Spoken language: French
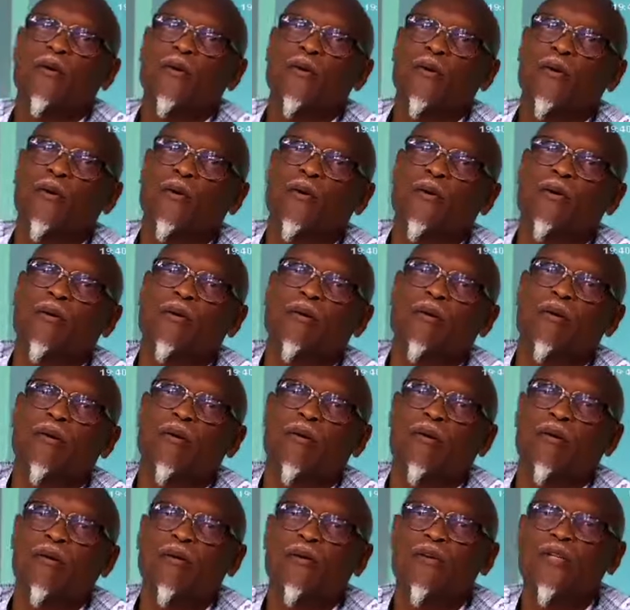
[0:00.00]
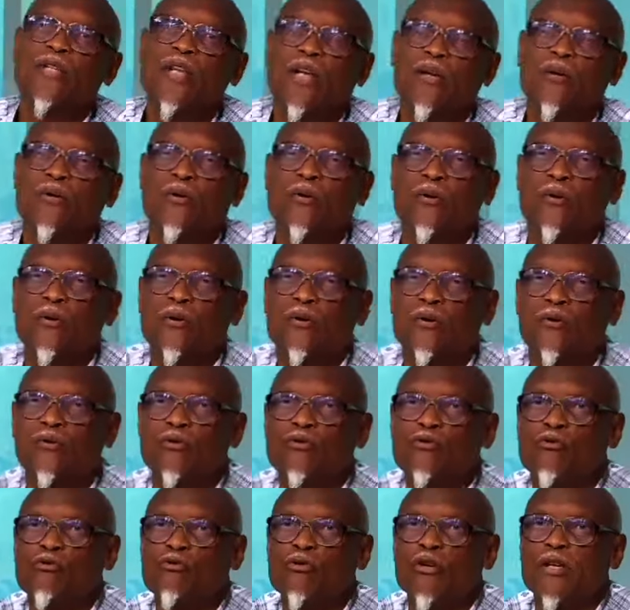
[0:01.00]
que le secteur
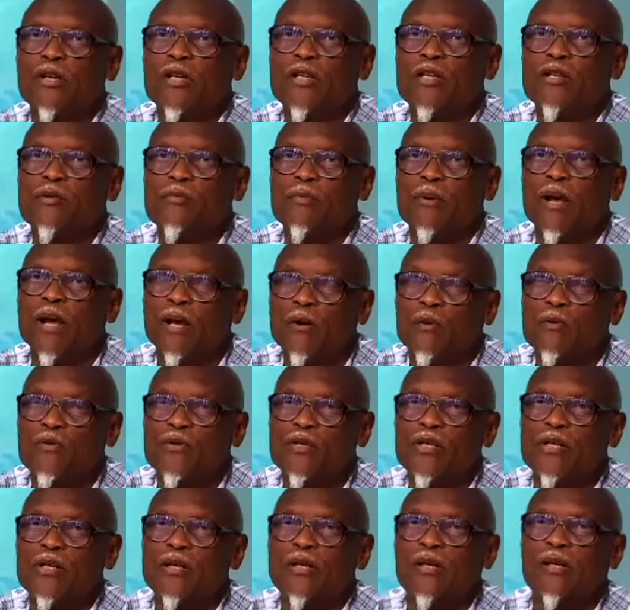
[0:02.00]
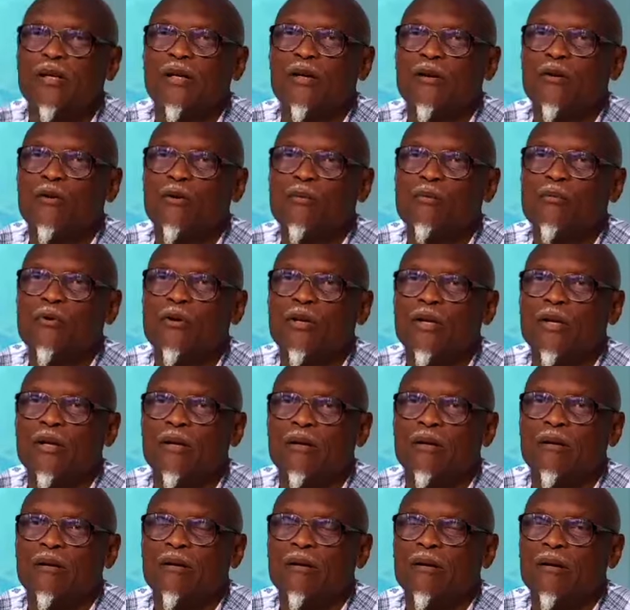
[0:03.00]
du tourisme est considéré comme
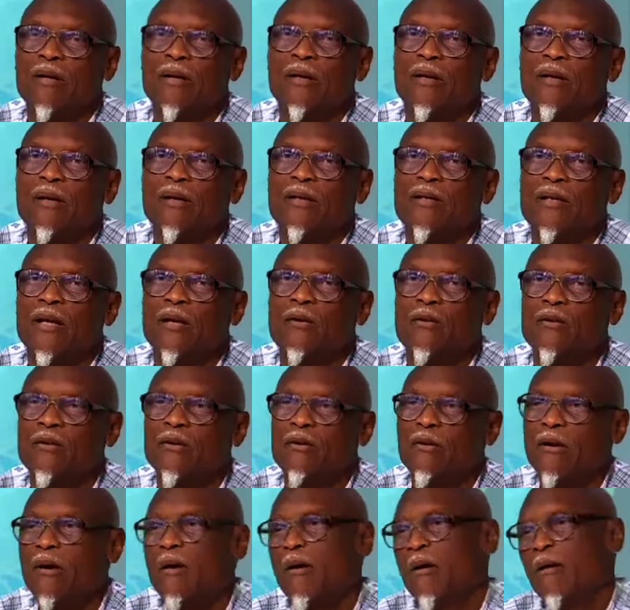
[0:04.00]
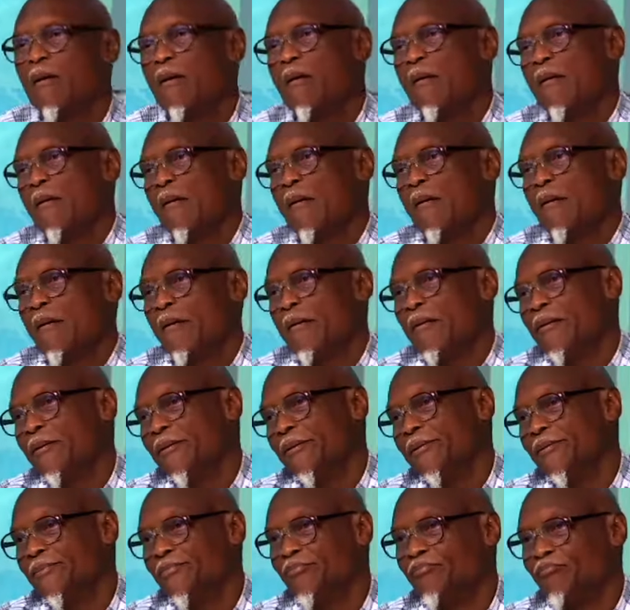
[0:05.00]
un, secteur
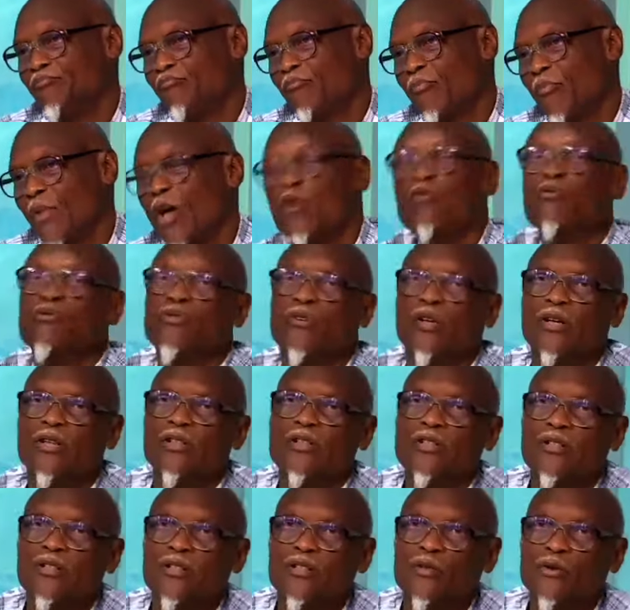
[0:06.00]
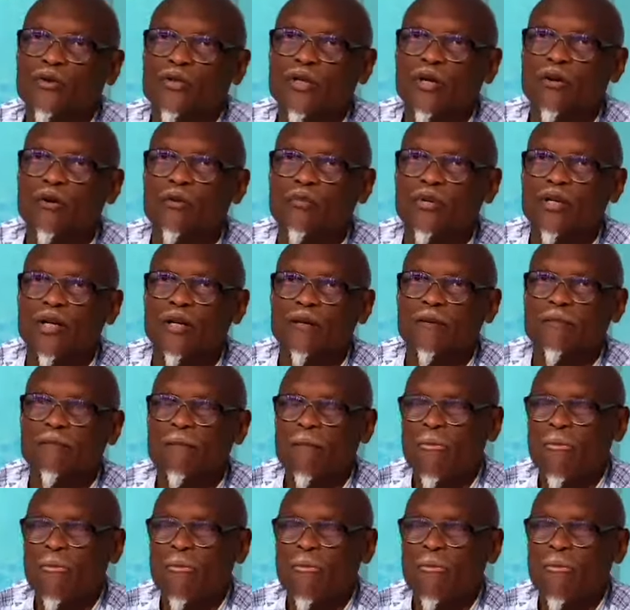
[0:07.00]
en, souffrance, disons ça comme ça.